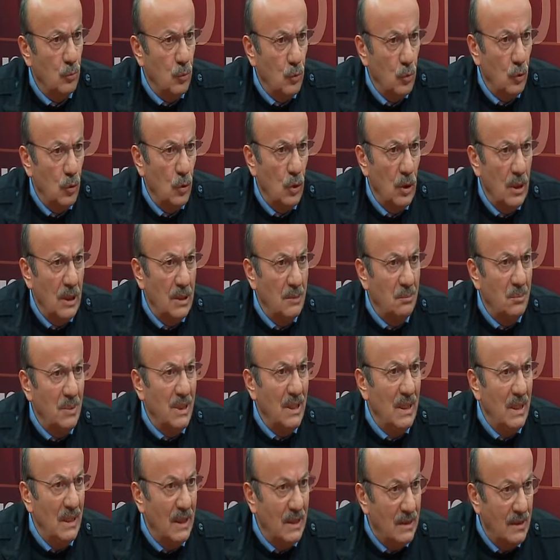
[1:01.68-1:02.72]
bu
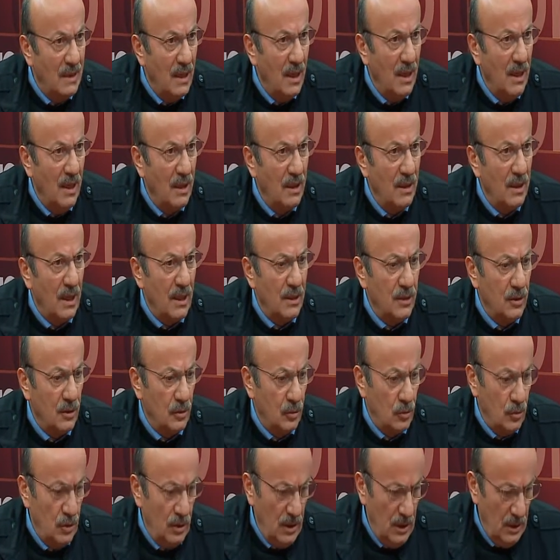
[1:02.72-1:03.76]
birlikte yani
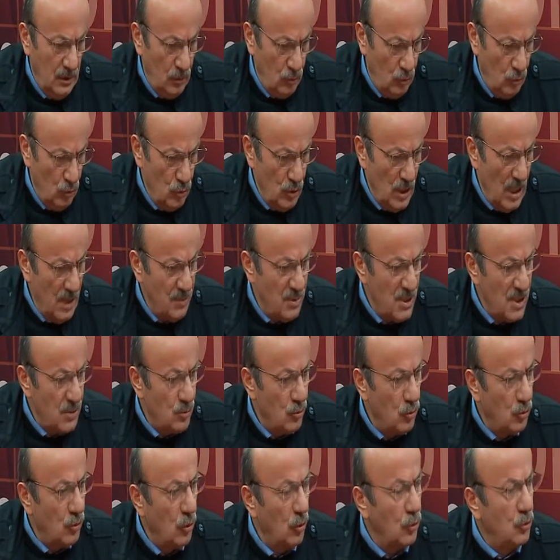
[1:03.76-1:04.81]
dünyayı biz
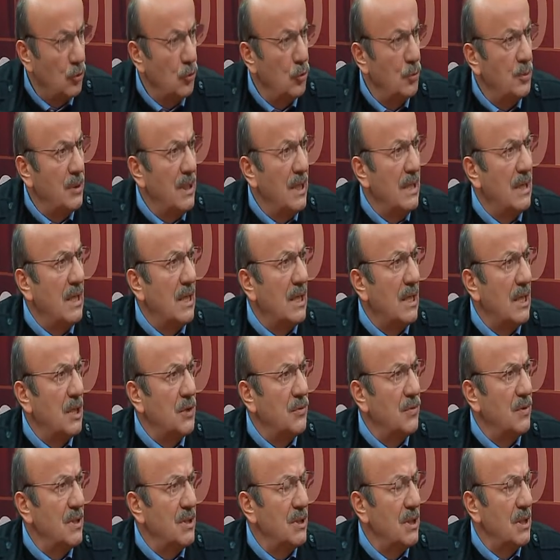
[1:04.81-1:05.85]
burada oturup yeniden
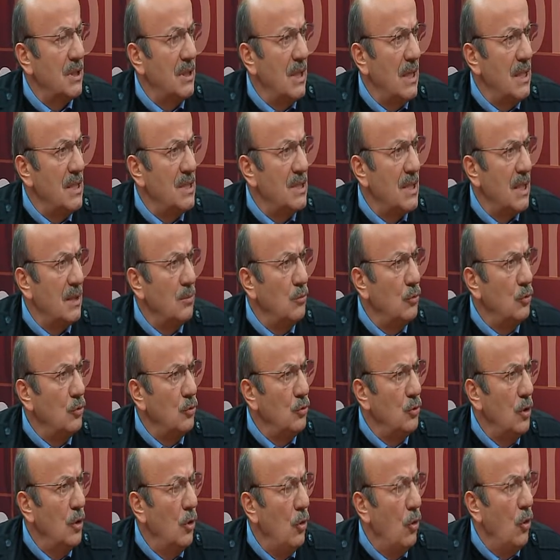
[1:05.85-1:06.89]
keşfedecek değiliz. Evet, yani Bebiş bunun
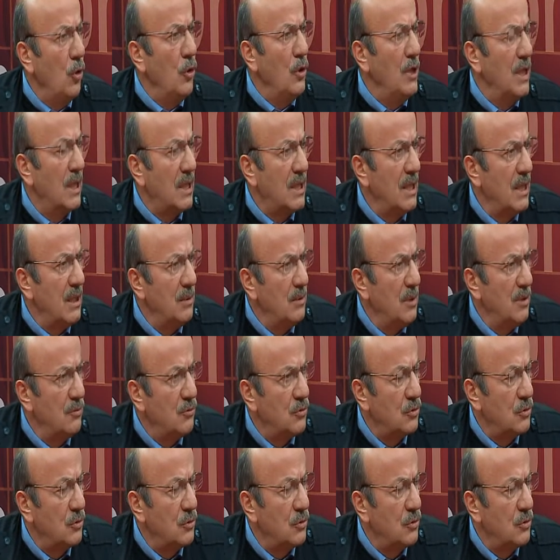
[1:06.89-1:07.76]
soracağım. örnekleri mevcut.